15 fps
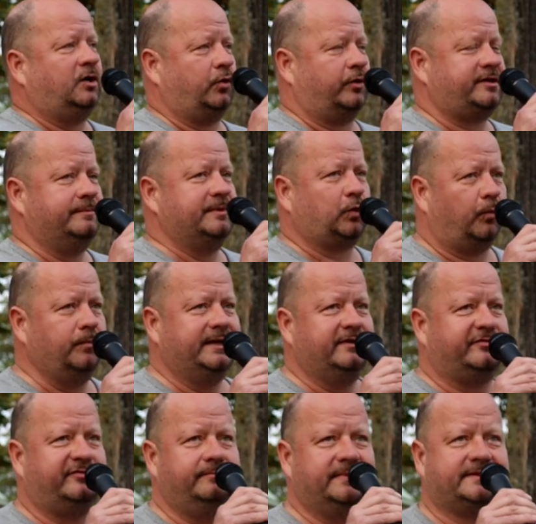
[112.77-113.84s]
Leute mit
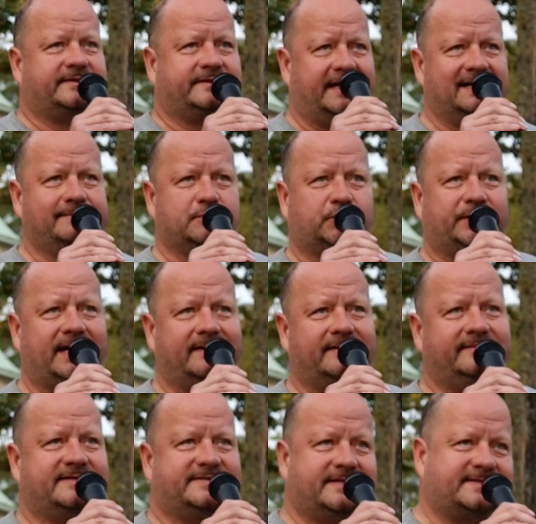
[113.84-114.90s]
rumliefen, mit gelben
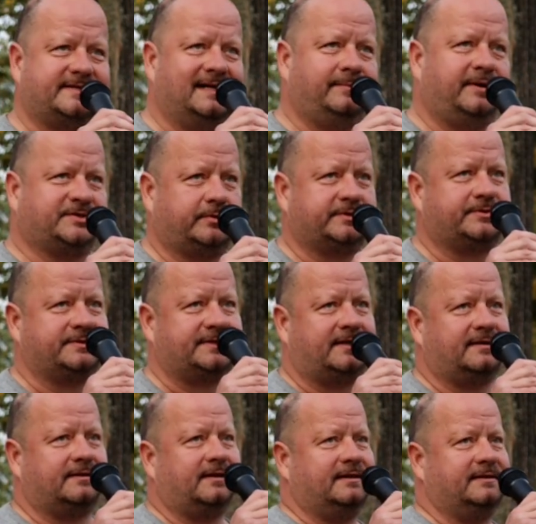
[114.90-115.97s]
Sternen, die sich selber
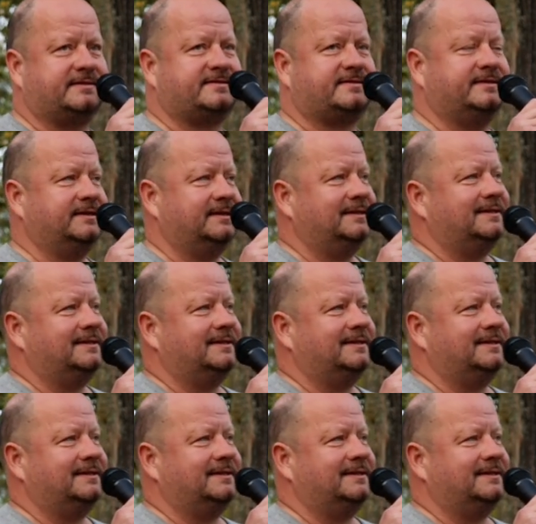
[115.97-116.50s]
sozusagen als